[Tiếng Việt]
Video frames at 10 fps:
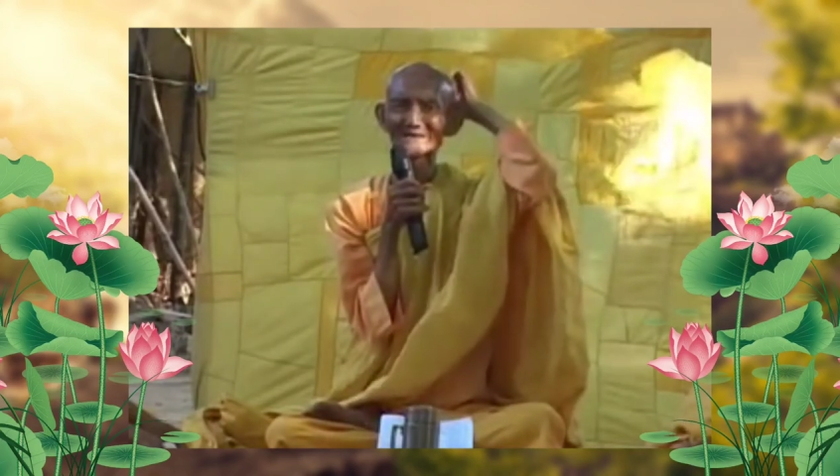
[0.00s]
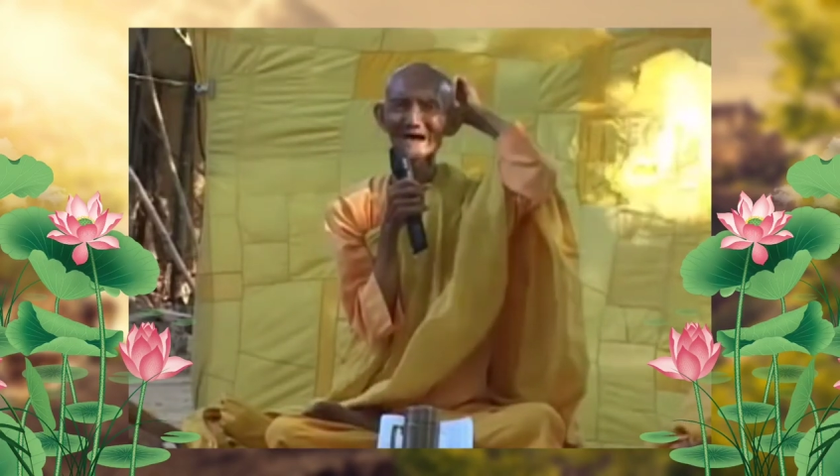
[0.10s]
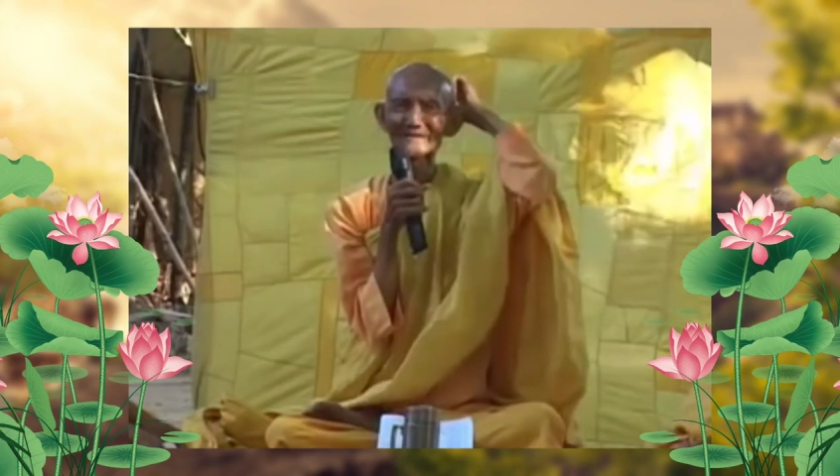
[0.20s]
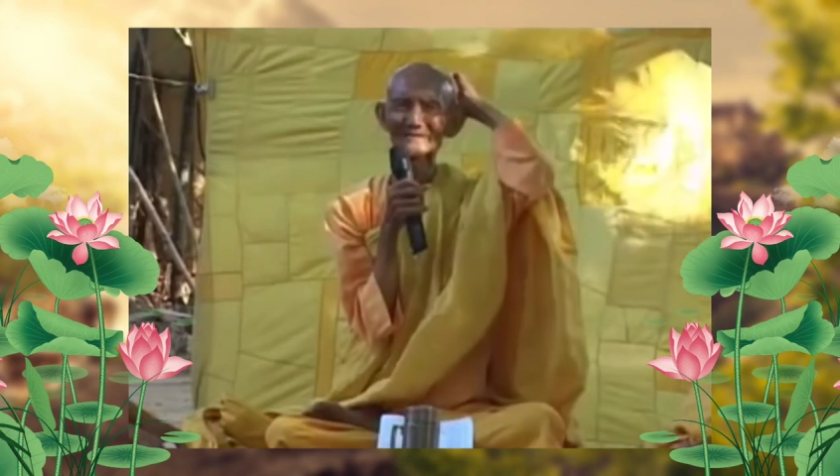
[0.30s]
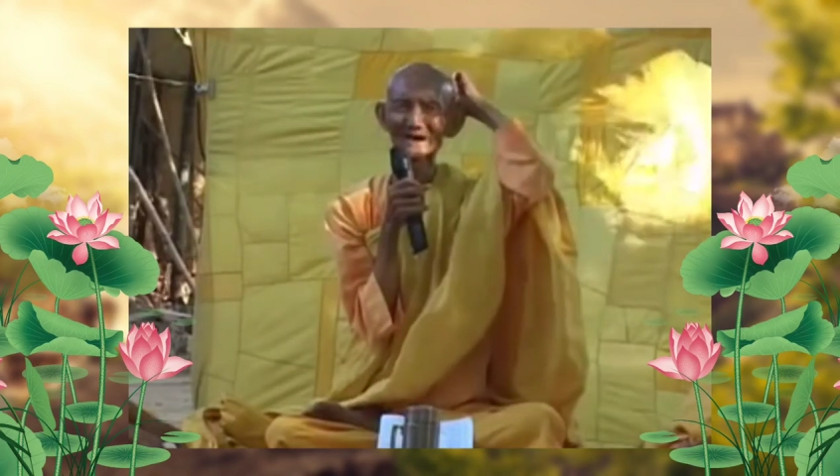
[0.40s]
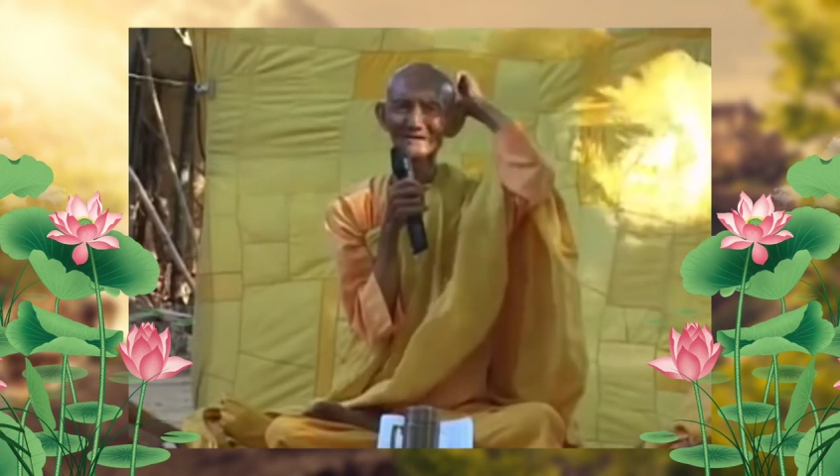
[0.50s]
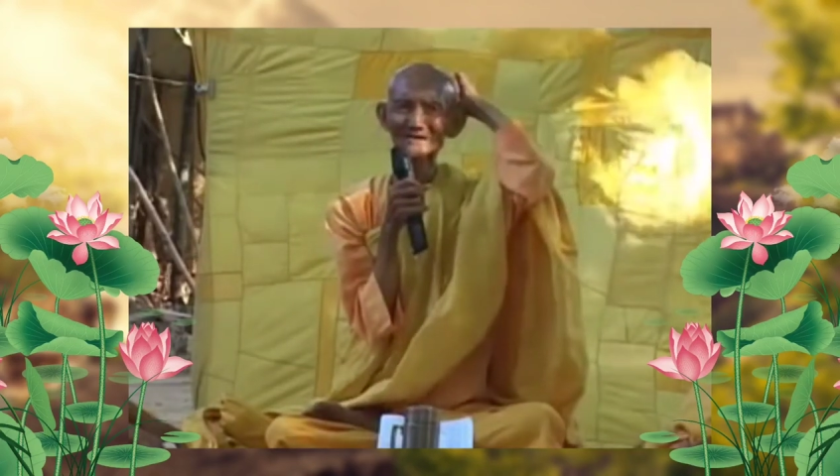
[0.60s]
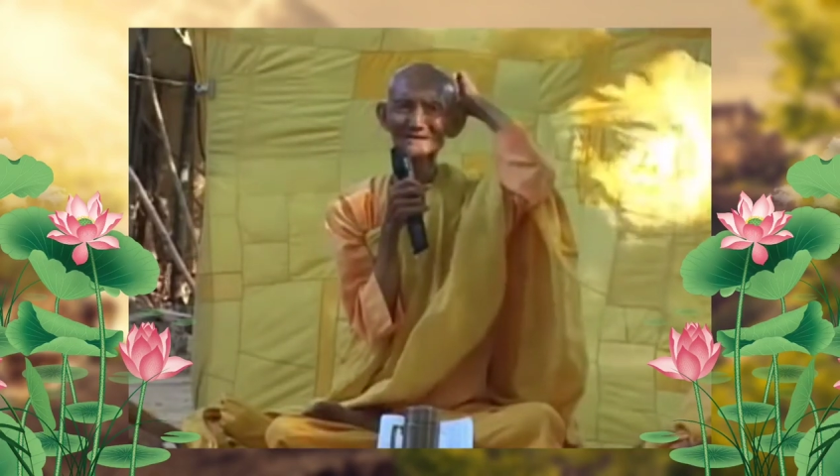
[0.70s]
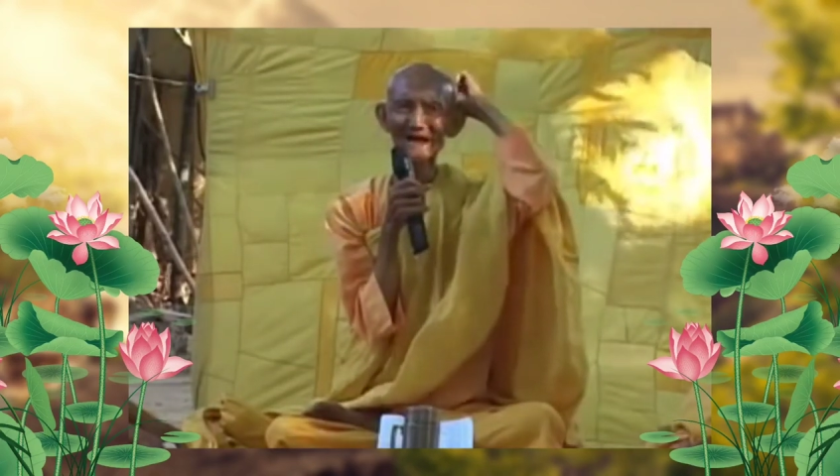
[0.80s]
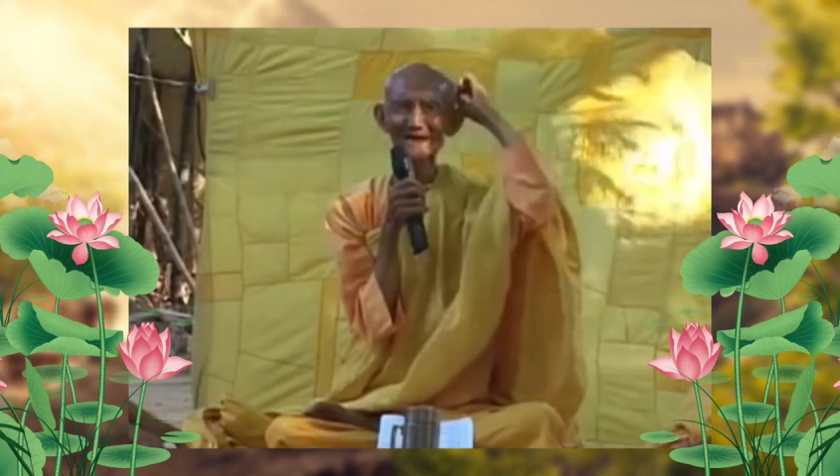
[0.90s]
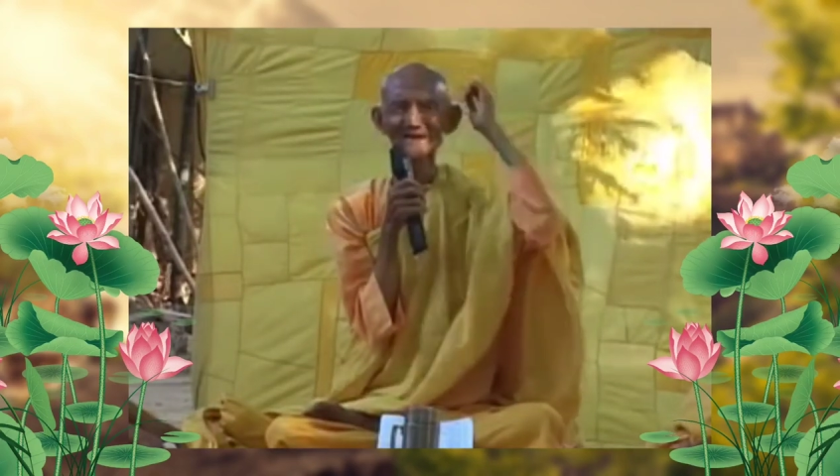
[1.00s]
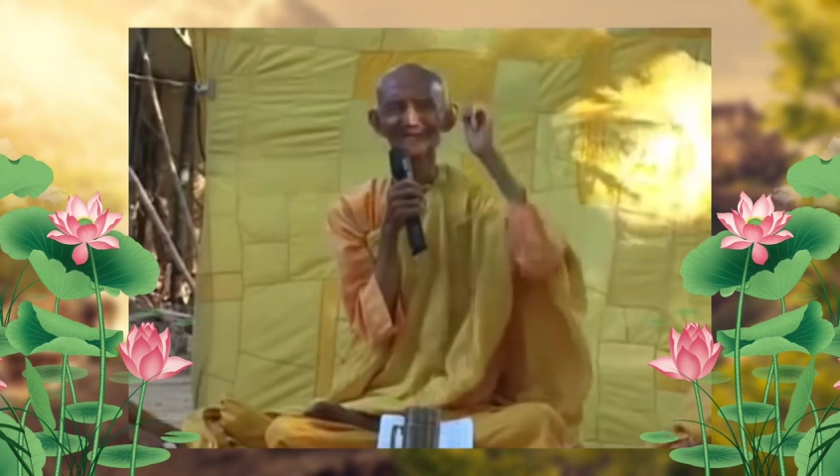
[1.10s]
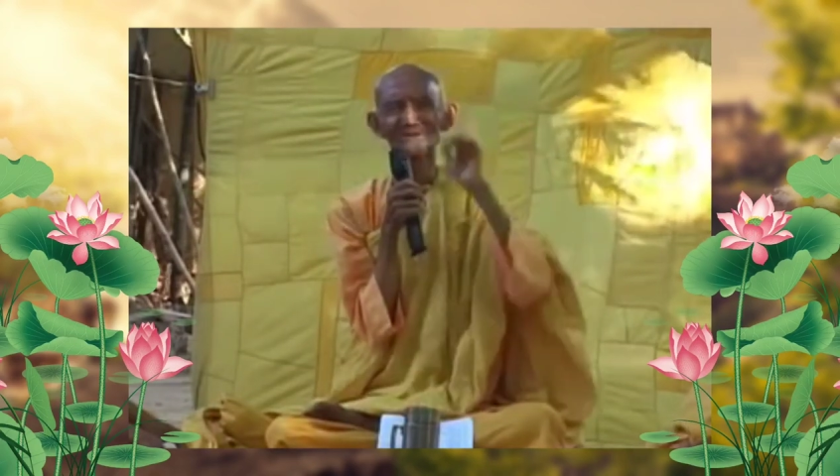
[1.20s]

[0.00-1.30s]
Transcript: tăng mà có tài thì